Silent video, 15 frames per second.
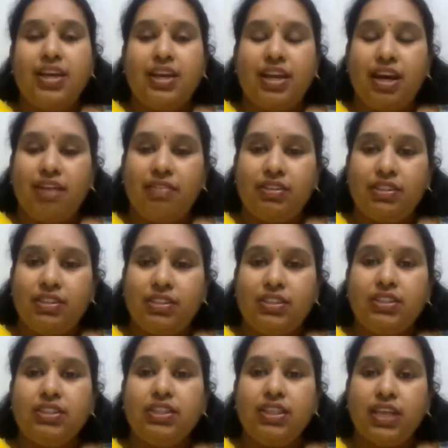நான் வந்து
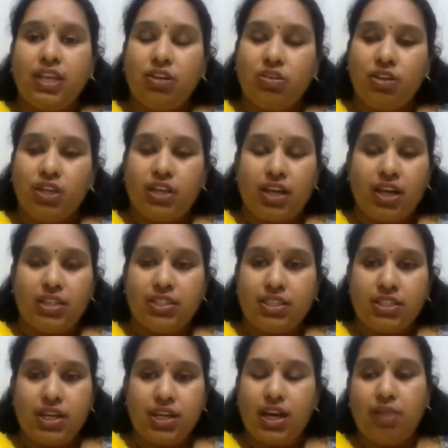என்னோட
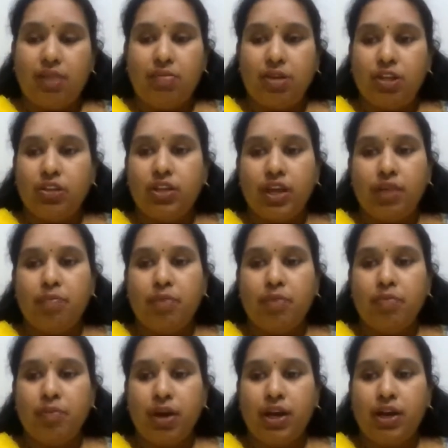ராஜ்யத்துக்காக மட்டும் நான் எப்பயும்
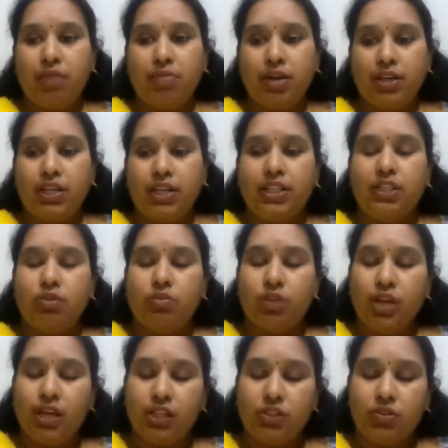பார்க்க மாட்டேன் இந்த
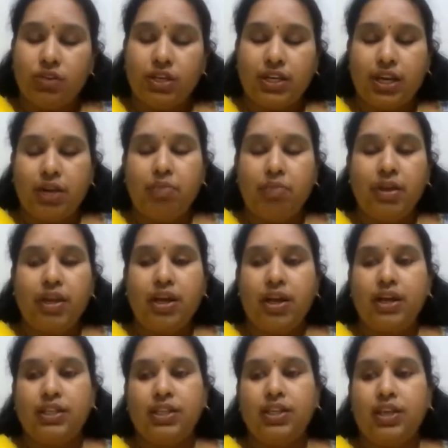உலகத்தோட நன்மைக்காக
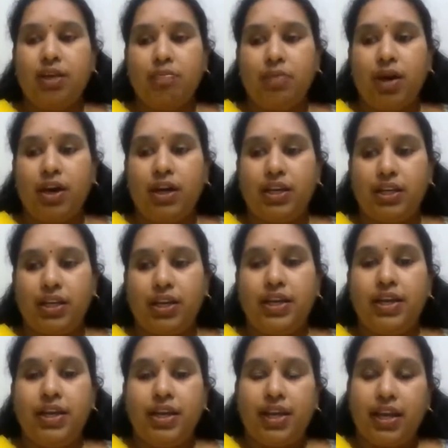தான் நான் பாக்குறேன்
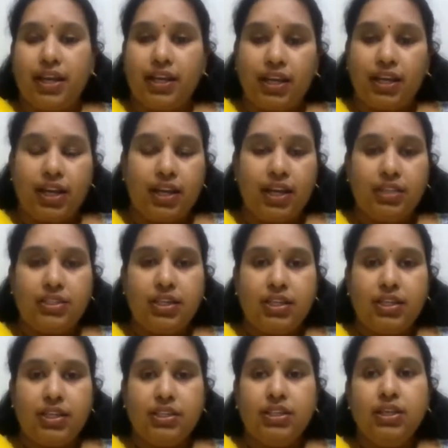எனக்கு நல்லா
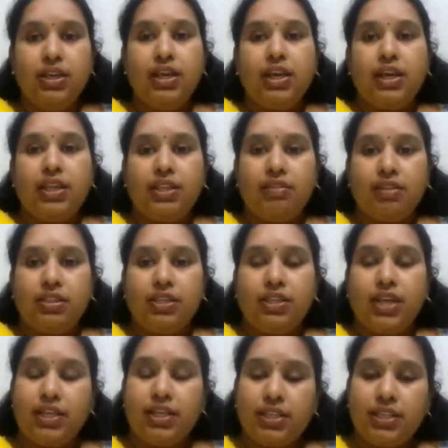தெரியுது இது வந்து
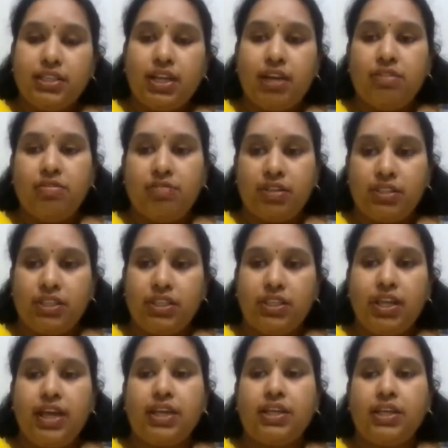ஏற்றத்தாழ்வு வந்துகிட்டே
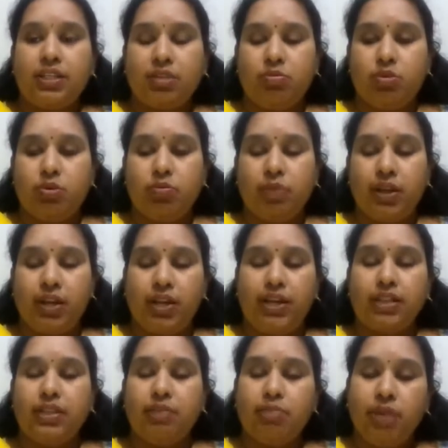இருக்கு இந்த பூமியில
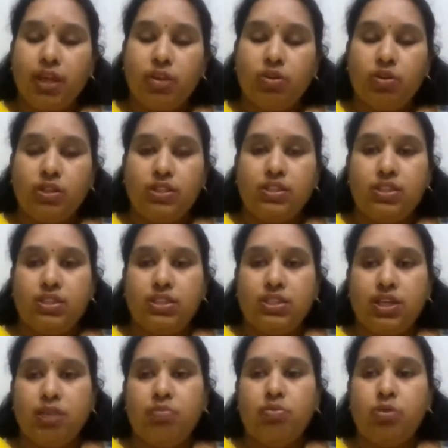இது இப்படியே தொடர்ந்துச்சுன்னா
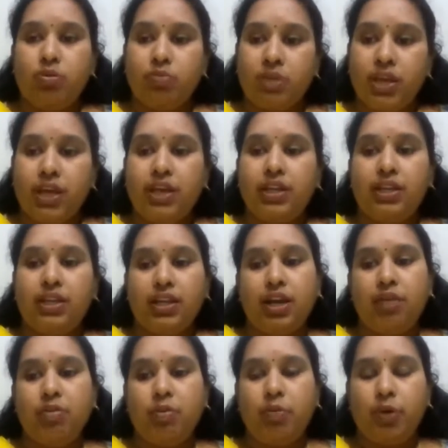பூமியே
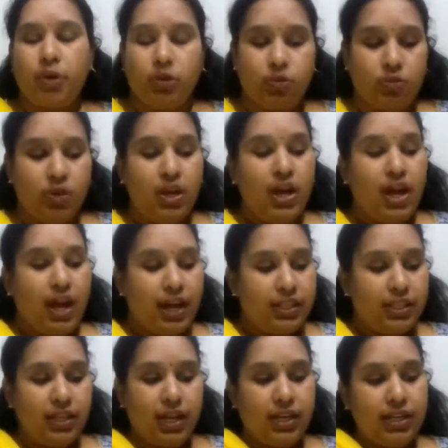இல்லாம போயிடும்
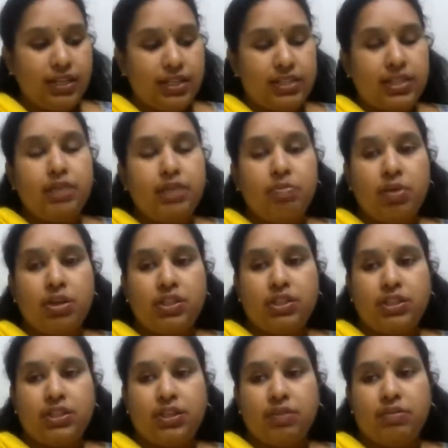அதனால இதை சரிப்படுத்துக்கு
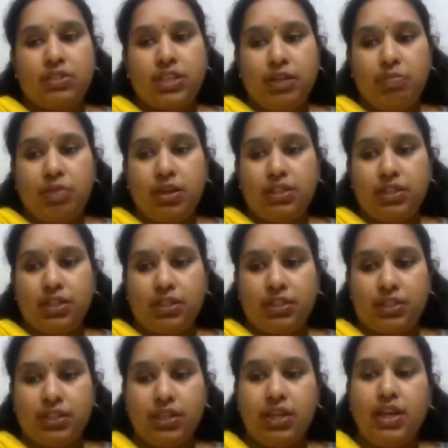
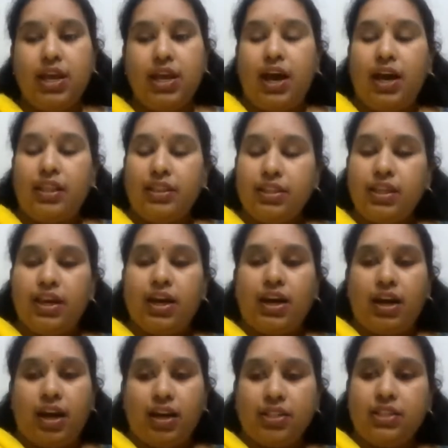சரிப்படுத்துறதுக்கு அந்த
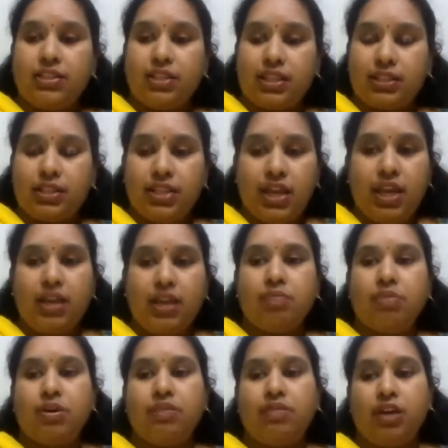ஆதி சக்தியே
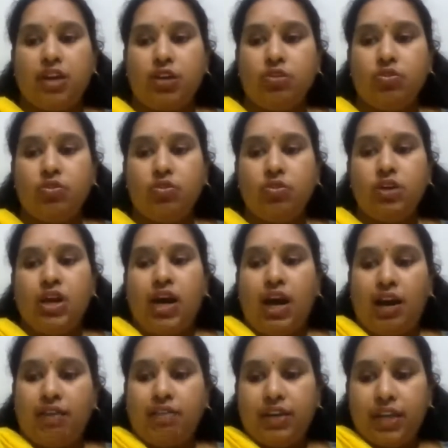நமக்கு வர வரணும்
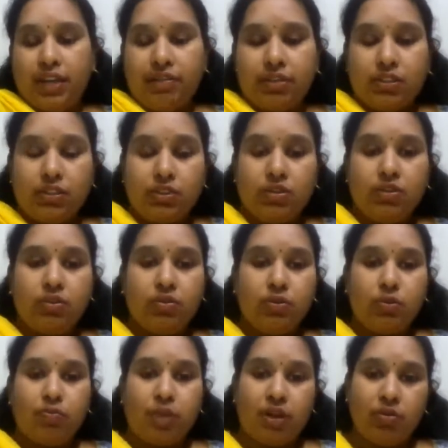அவளே வந்து ஒரு
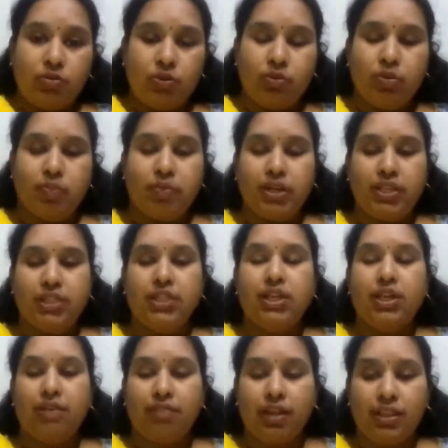பெண் உருவம் எடுத்து
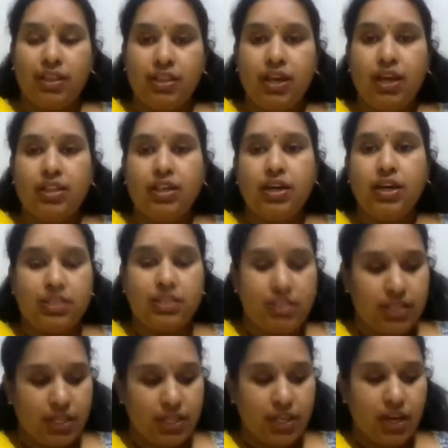இங்க வந்தாதான் அது
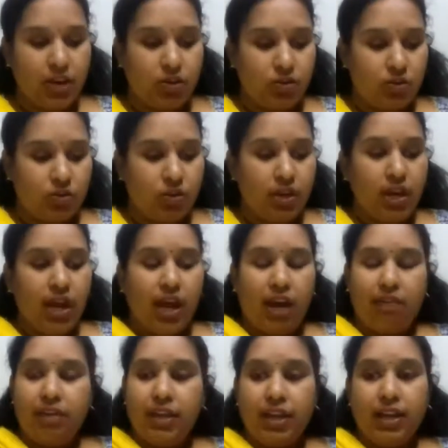சரியாகும் அவ
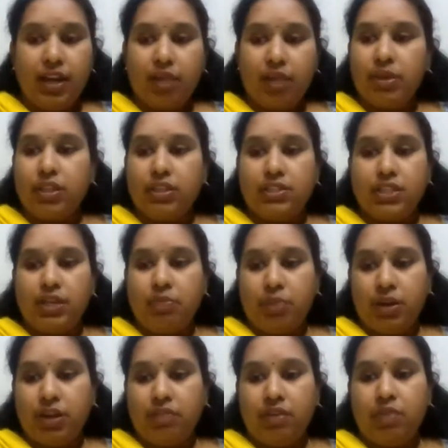இல்லாம இது சரி
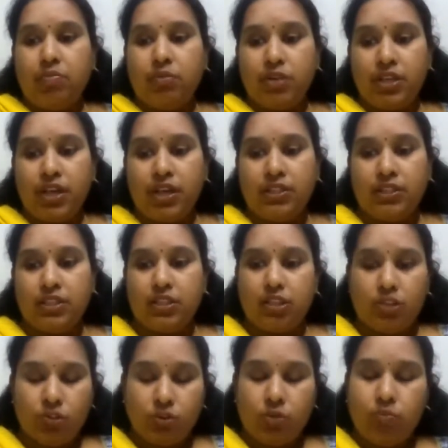பண்ணவே முடியாது இது
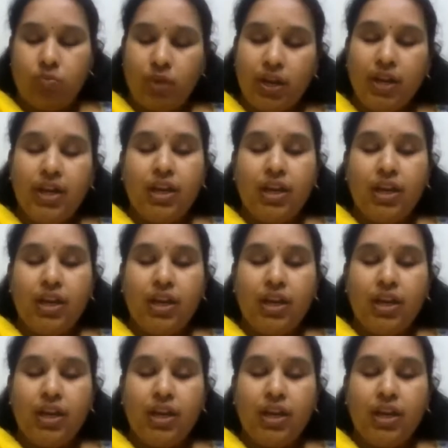இன்னும் ரொம்ப